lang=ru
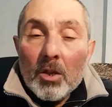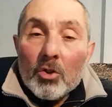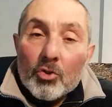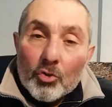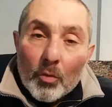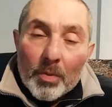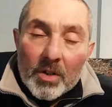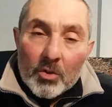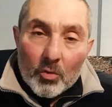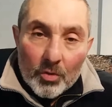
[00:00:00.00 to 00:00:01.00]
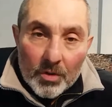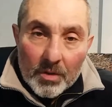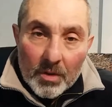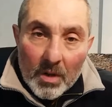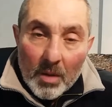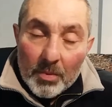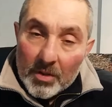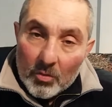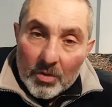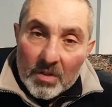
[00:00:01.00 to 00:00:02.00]
И что происходит? А
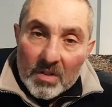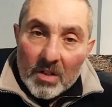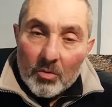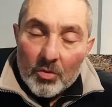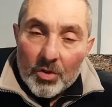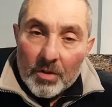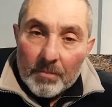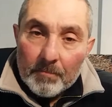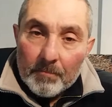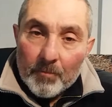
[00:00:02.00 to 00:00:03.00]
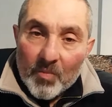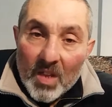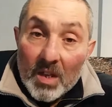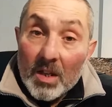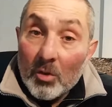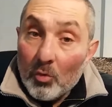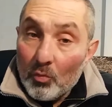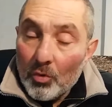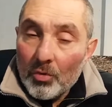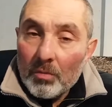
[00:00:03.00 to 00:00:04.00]
происходит следующее. Я
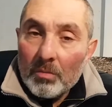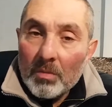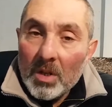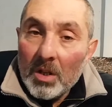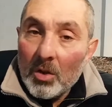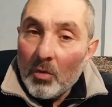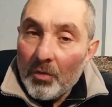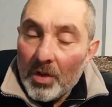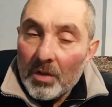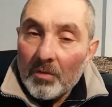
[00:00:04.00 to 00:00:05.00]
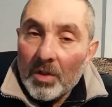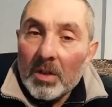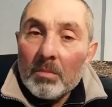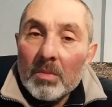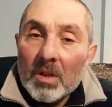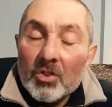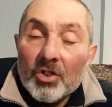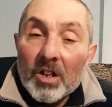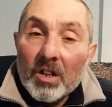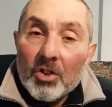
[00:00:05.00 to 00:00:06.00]
думаю, и я уверен в этом, так же,
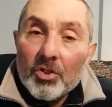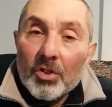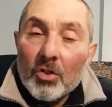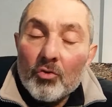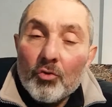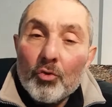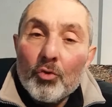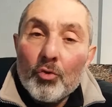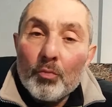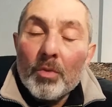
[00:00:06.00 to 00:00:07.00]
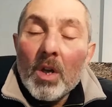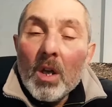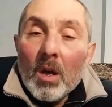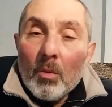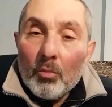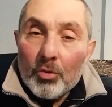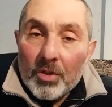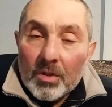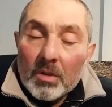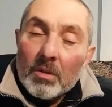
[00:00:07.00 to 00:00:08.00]
как я считаю, что YouTube
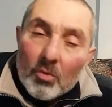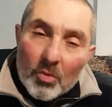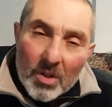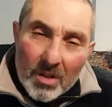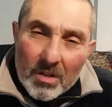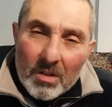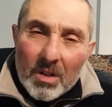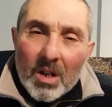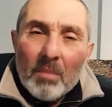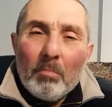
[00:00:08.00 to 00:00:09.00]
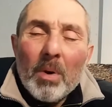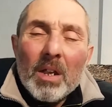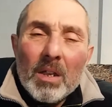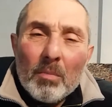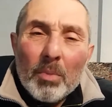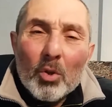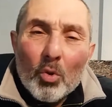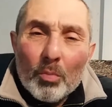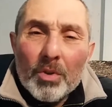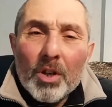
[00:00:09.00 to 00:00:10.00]
будет, ну, и компании,
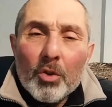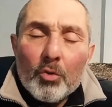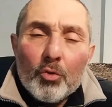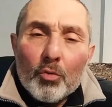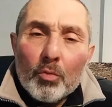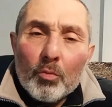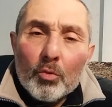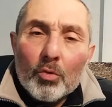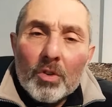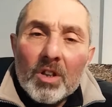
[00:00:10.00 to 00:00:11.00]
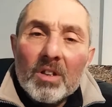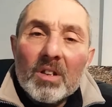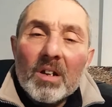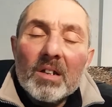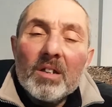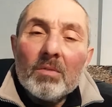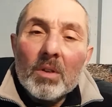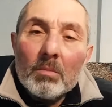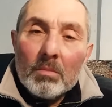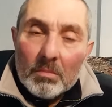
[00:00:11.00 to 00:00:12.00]
подобные YouTube, будут
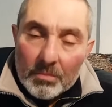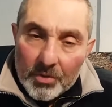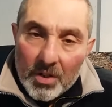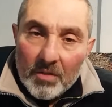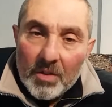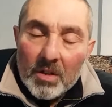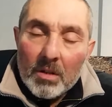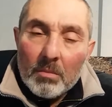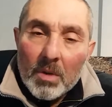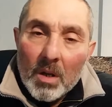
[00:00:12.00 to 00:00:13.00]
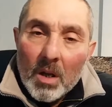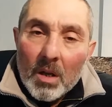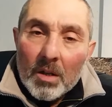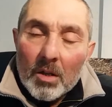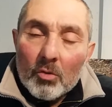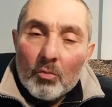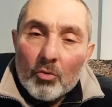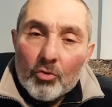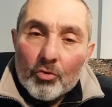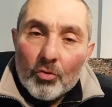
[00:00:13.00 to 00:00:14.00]
интерактивным телевидением, я
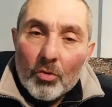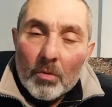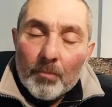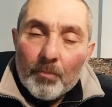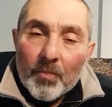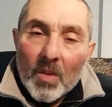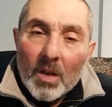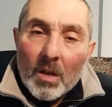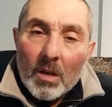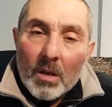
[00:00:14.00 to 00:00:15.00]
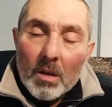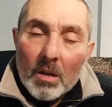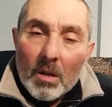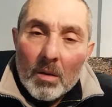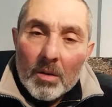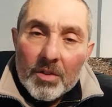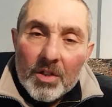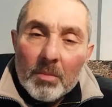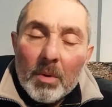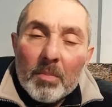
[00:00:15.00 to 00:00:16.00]
думаю, что э,
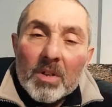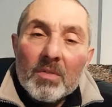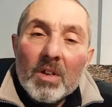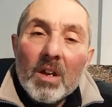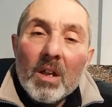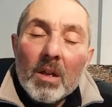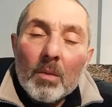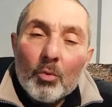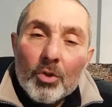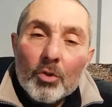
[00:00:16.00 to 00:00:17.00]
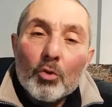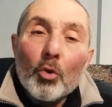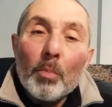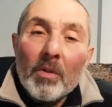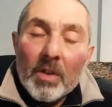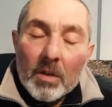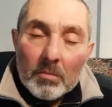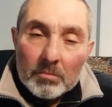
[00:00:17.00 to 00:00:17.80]
тема просветления будет топовой.